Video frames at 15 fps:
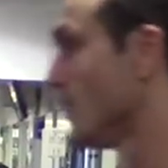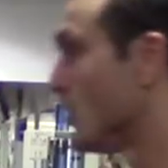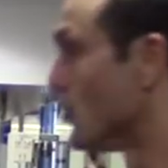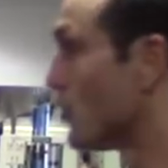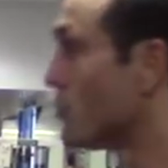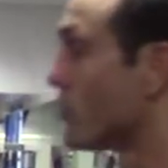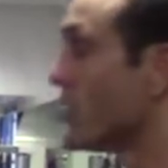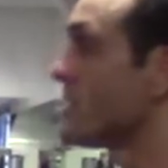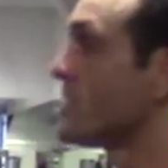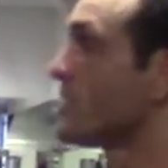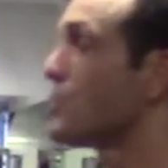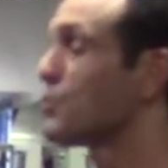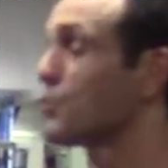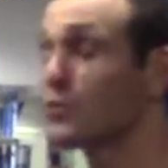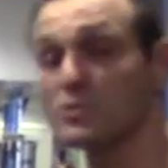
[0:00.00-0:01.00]
Donc pour
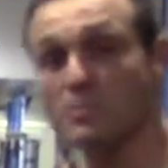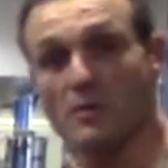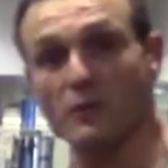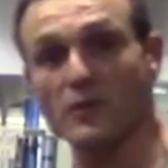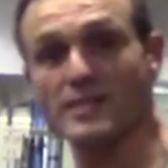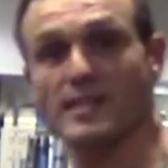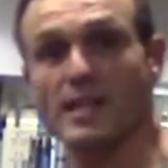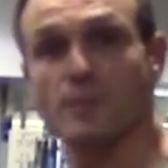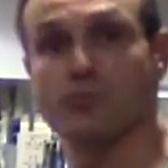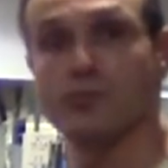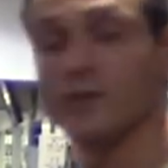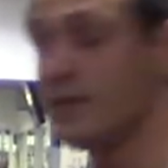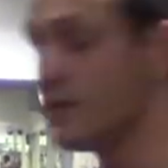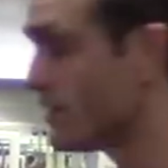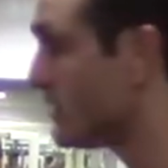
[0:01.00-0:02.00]
l'exécution, on se met face à la
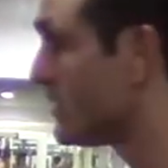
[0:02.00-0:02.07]
poulie.